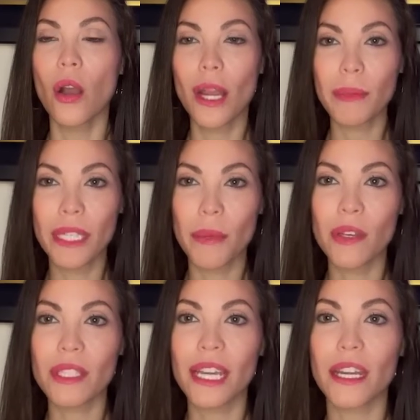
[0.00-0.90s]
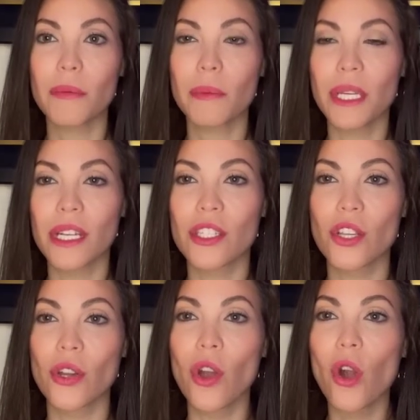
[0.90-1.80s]
Hola mis amigos de Caribe
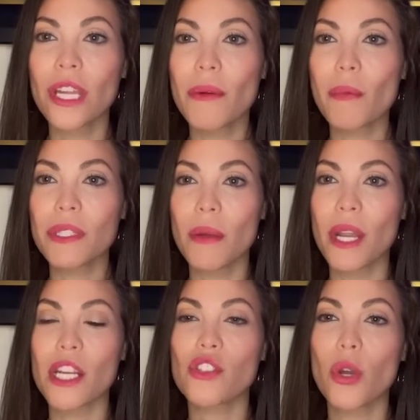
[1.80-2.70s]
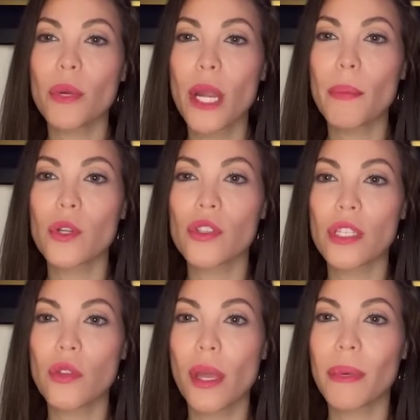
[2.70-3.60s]
Migración. Hoy le vamos a hablar sobre el
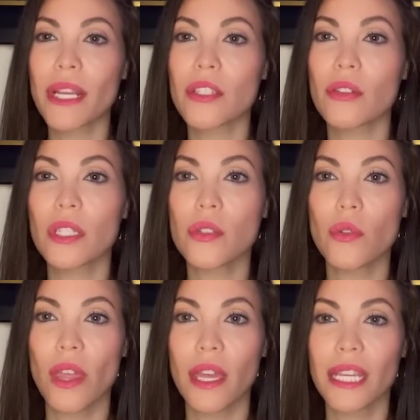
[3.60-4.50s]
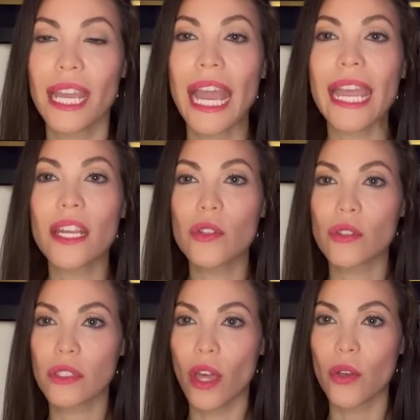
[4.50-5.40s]
proceso de aplicación de ciudadanía en
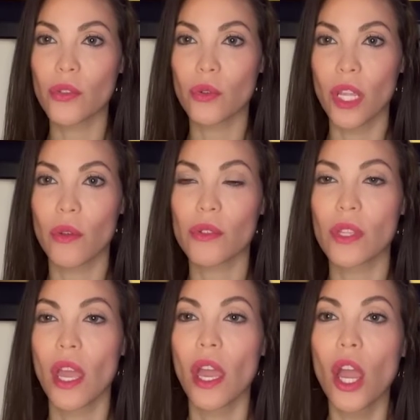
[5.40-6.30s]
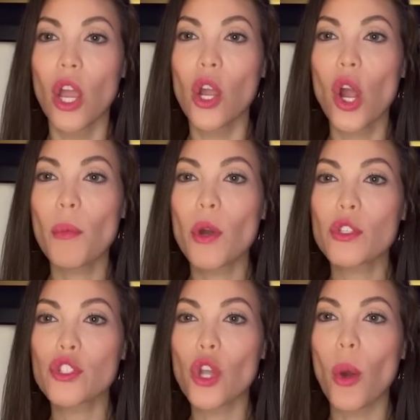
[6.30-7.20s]
los Estados Unidos.
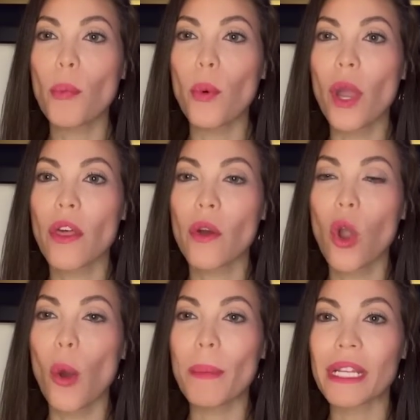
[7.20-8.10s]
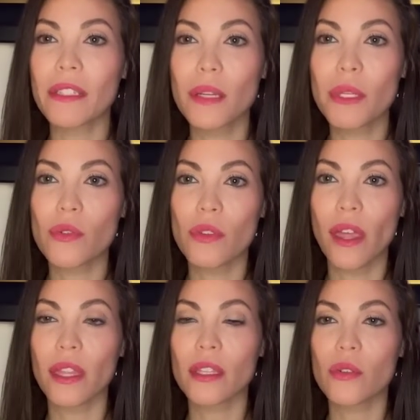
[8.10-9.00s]
¿Cómo yo puedo convertirme en
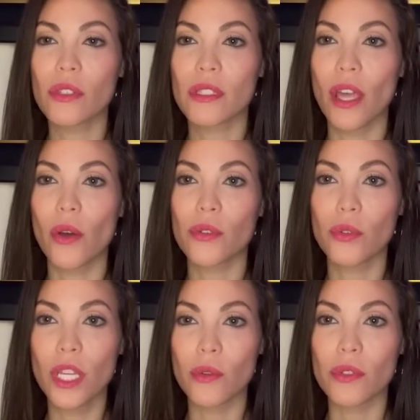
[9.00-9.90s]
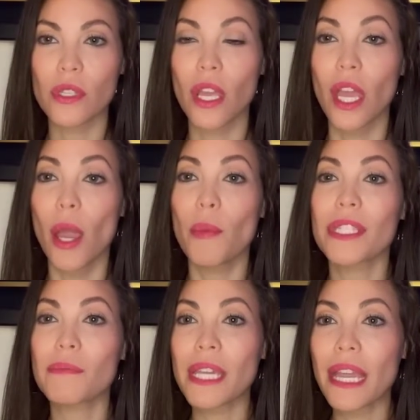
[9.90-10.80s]
ciudadana de los Estados Unidos?
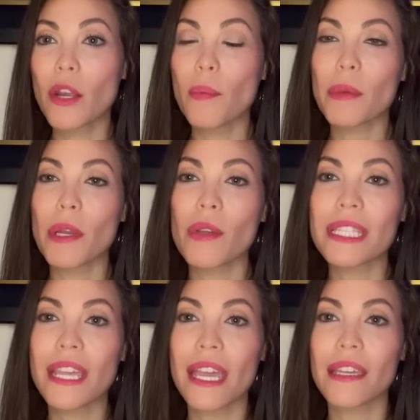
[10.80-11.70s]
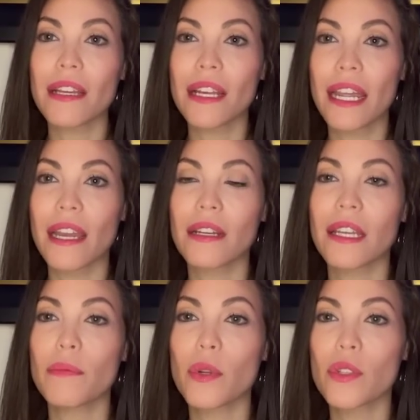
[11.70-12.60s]
Pues bien, lo primero es que hay que aclarar
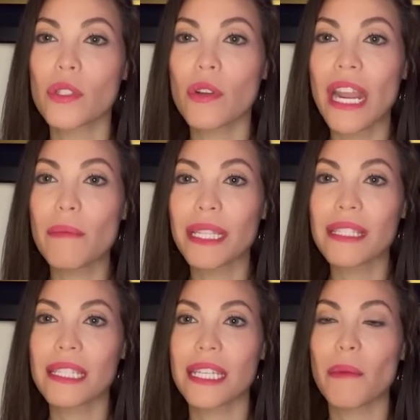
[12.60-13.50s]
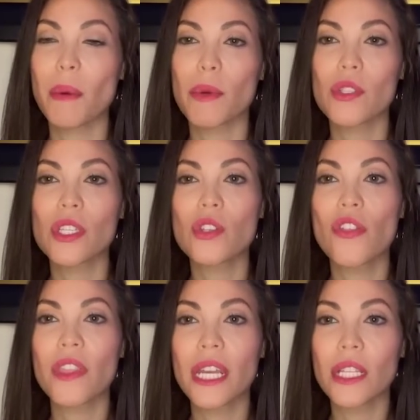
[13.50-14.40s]
que el proceso realmente se llama proceso
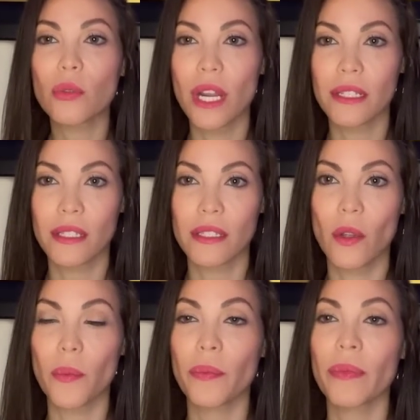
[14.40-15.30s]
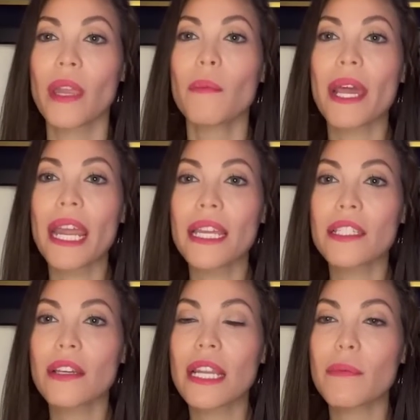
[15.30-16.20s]
de naturalización. Para
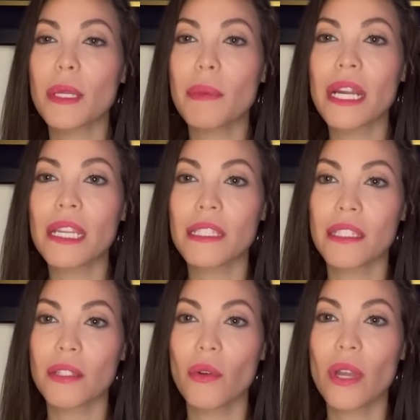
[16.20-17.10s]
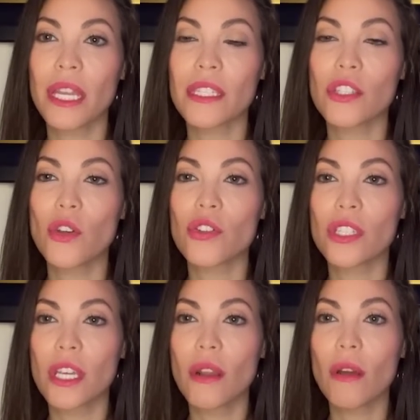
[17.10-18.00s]
ella, el primer requisito es yo
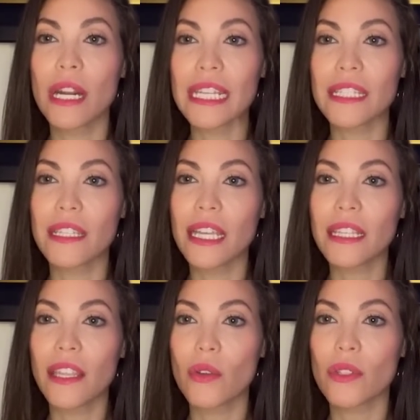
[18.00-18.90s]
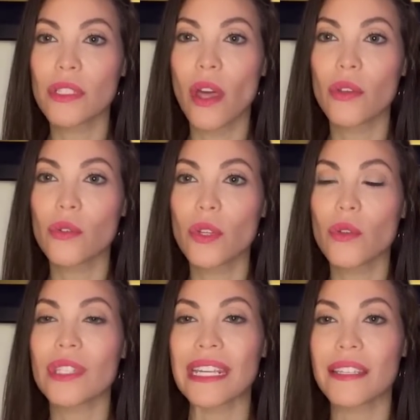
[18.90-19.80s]
ser residente de los Estados
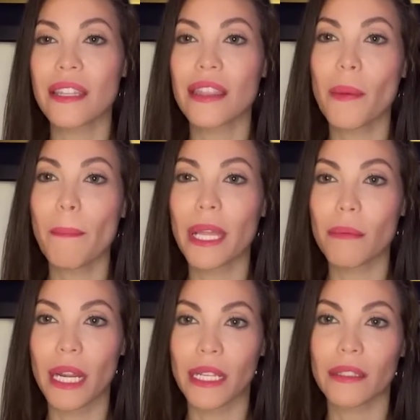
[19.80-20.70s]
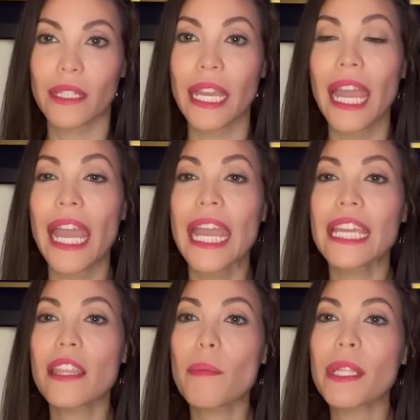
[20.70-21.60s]
Unidos, residente permanente.
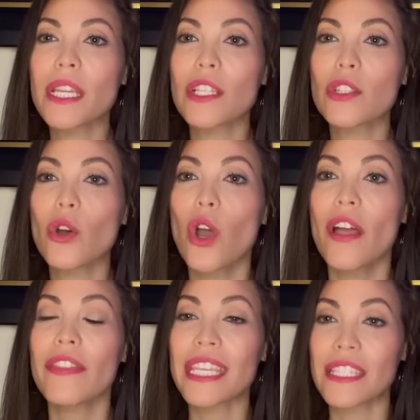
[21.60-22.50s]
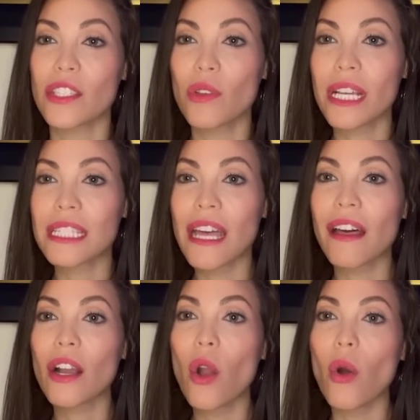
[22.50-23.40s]
Y dependiendo de si estoy
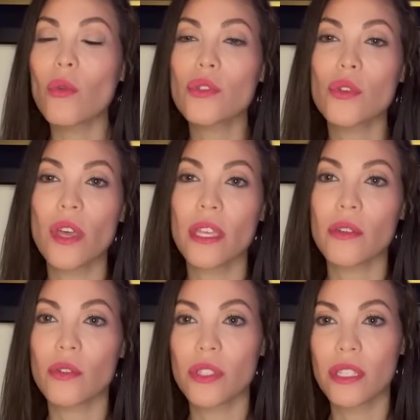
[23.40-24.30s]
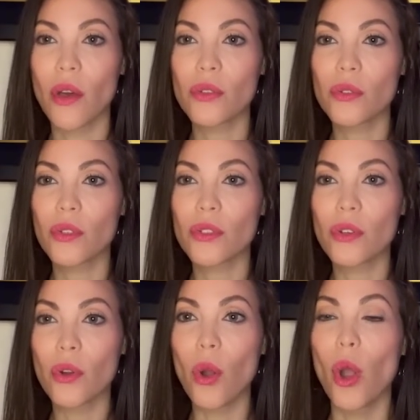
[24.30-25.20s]
casada con un ciudadano de los Estados Unidos
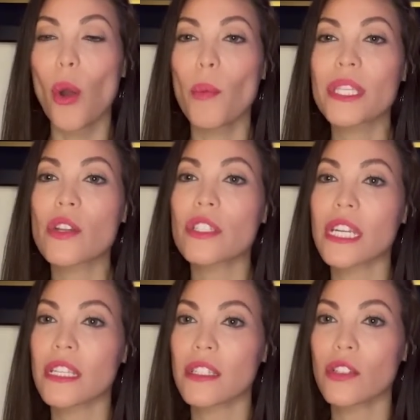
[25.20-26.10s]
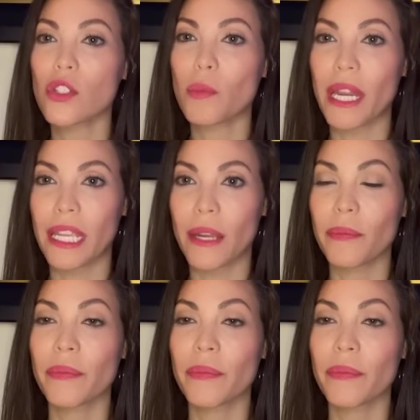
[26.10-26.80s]
o no, pues los requisitos varían.